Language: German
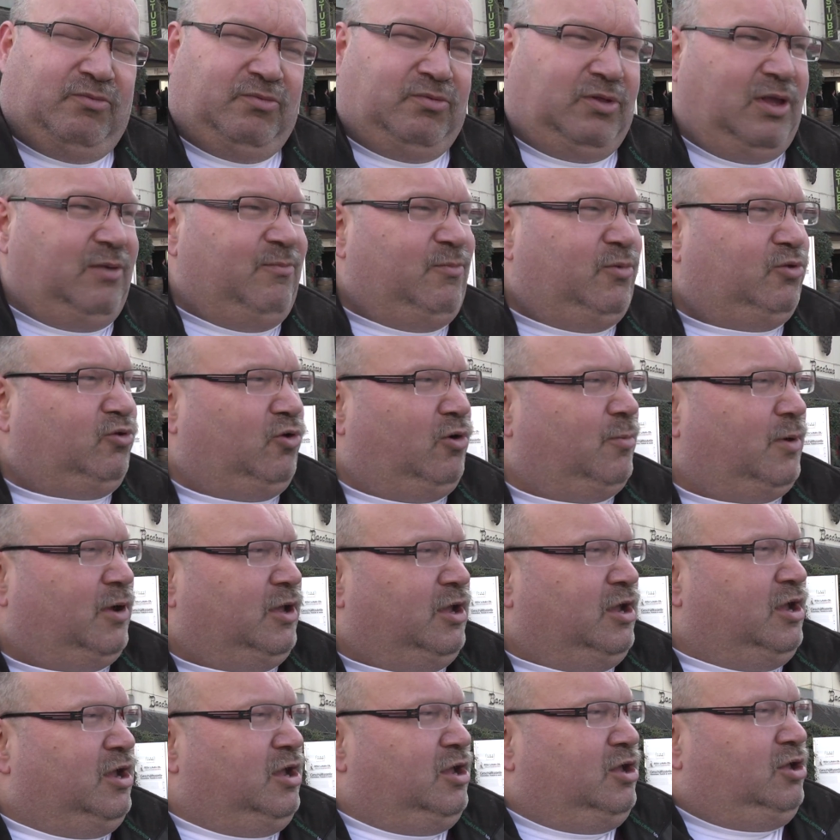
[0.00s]
Sehen wir es doch mal.
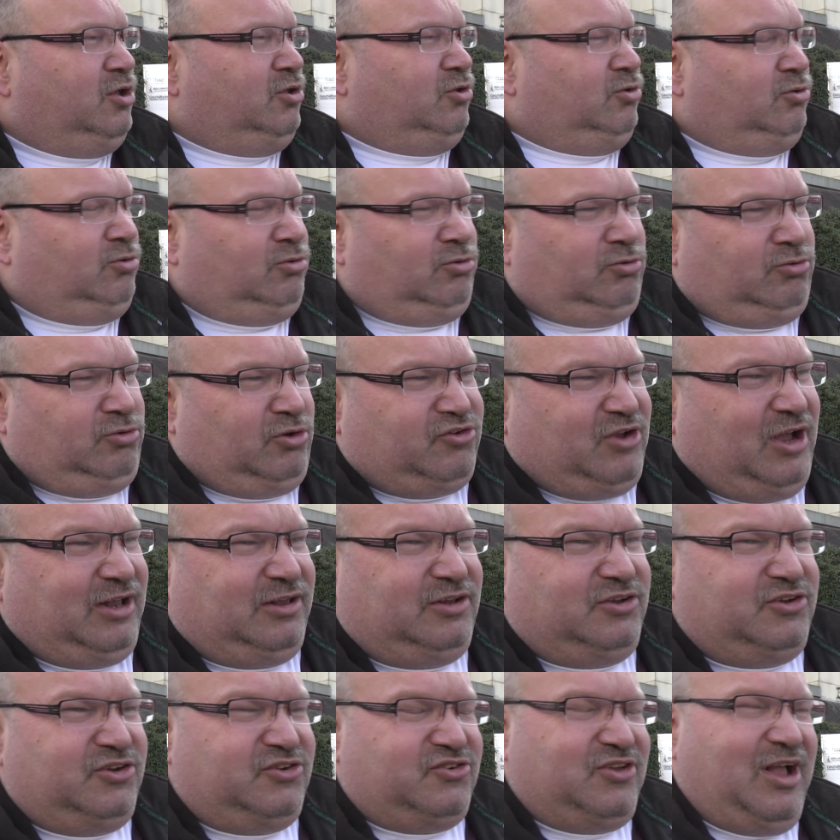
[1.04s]
Der
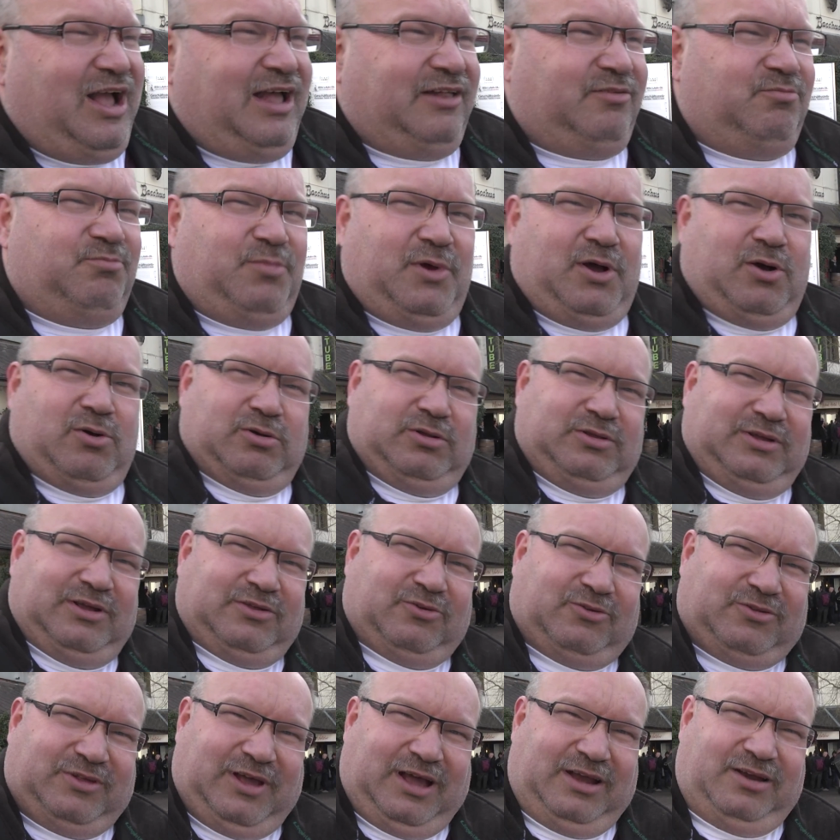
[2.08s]
staatliche Straßenbau, der
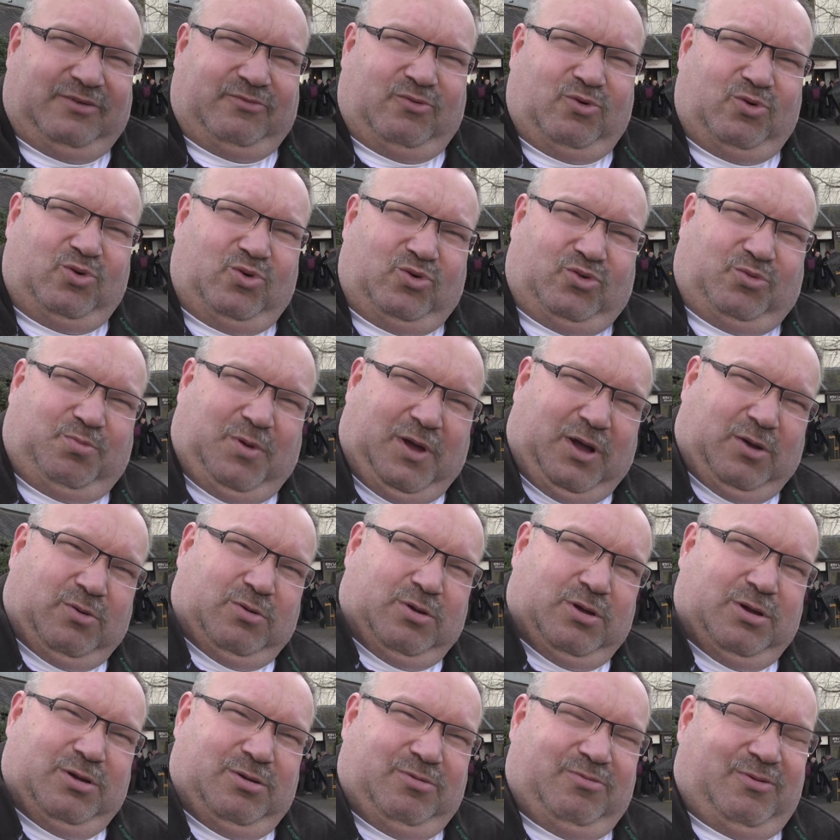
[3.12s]
soziale Wohnungsbau.
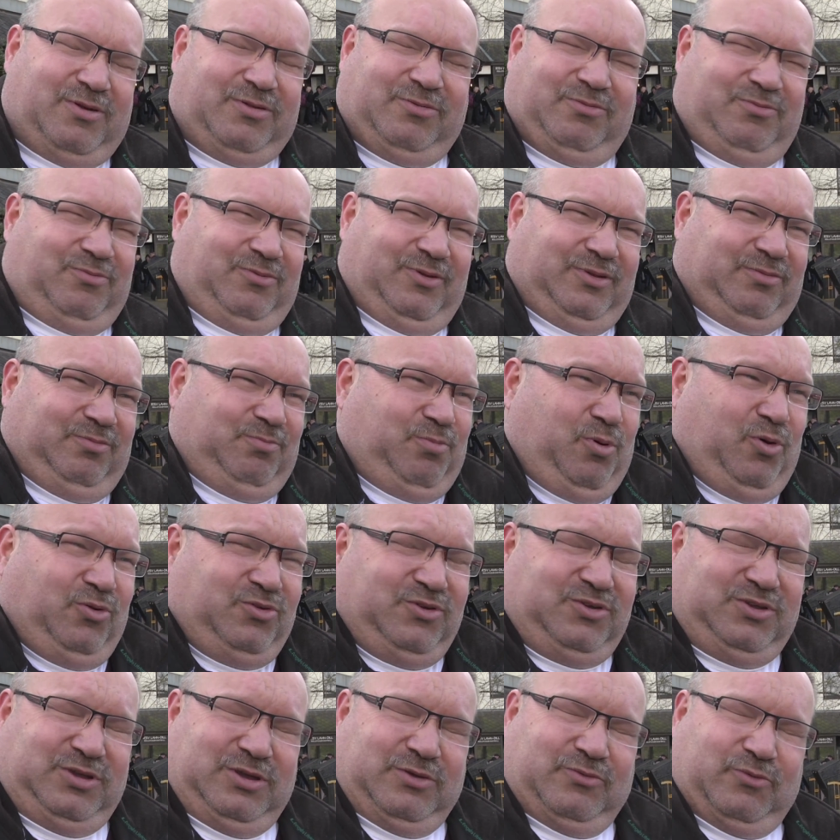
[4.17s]
Was, was
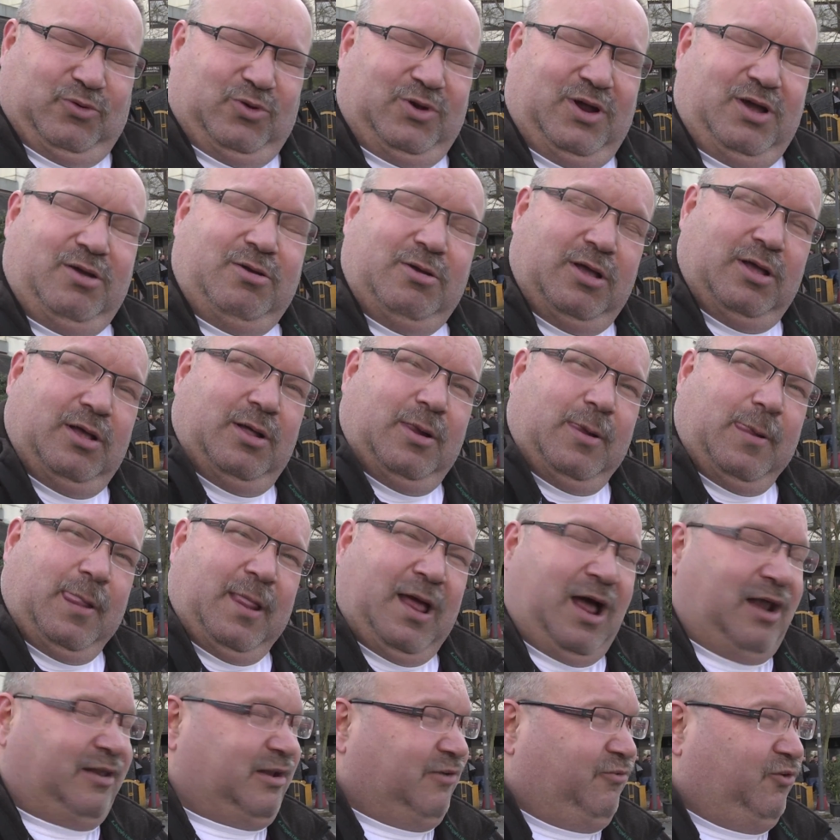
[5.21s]
positiv, oder?
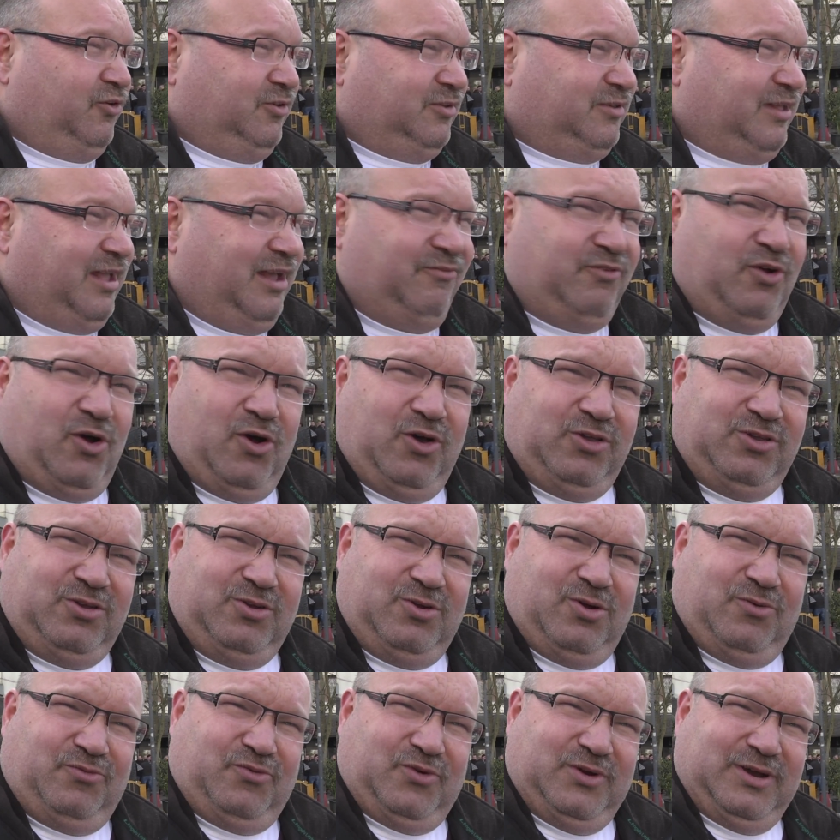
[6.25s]
Hat davon zehren wir
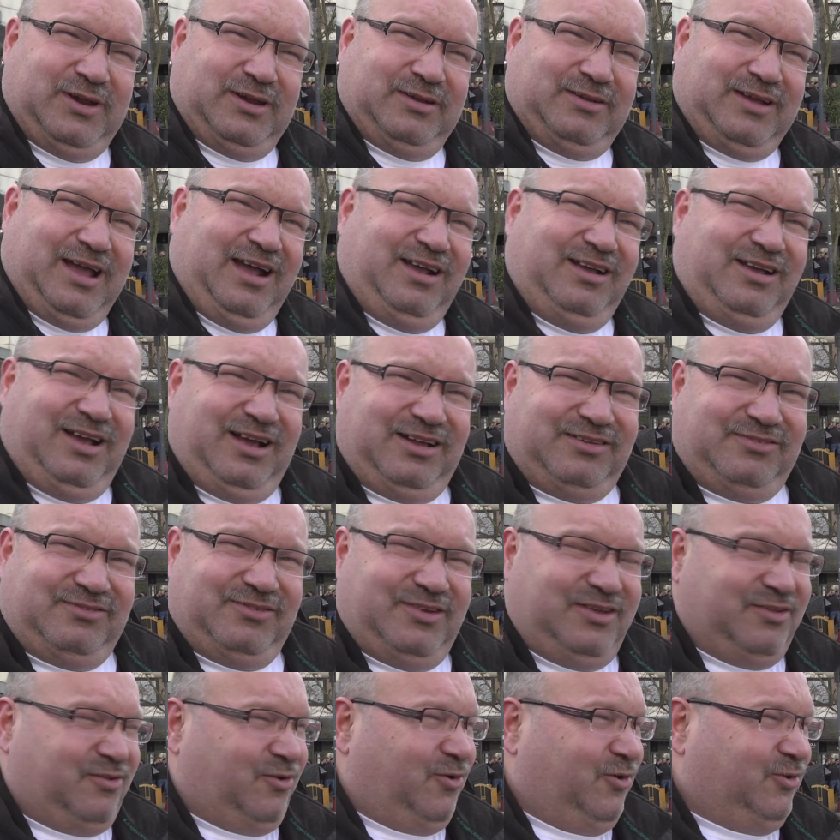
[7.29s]
heute noch von den Krankenkassen,
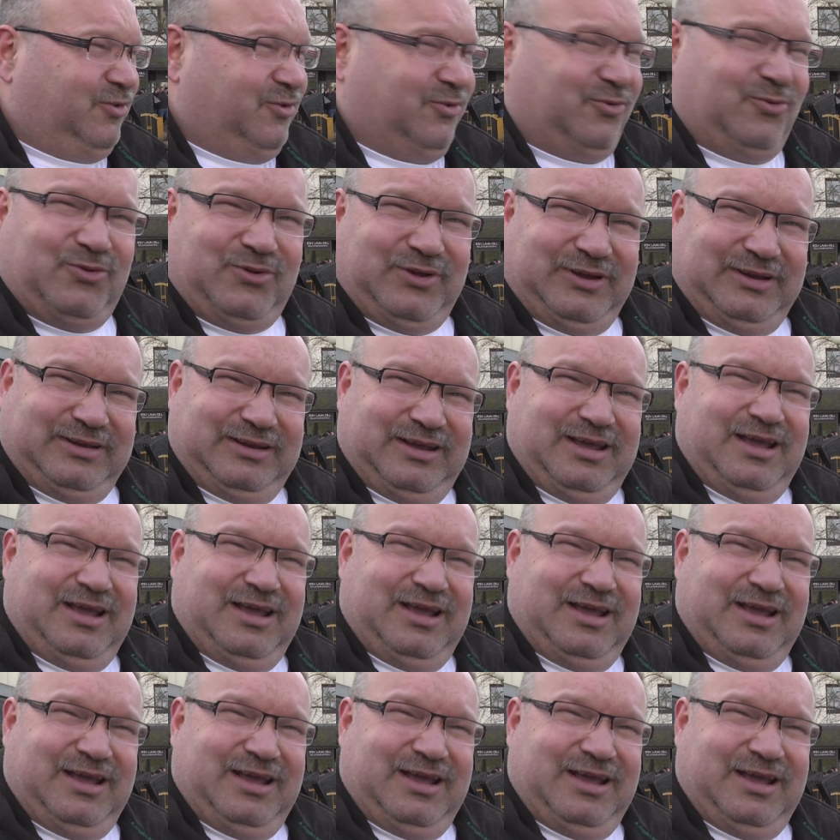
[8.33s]
die sie heute so sind.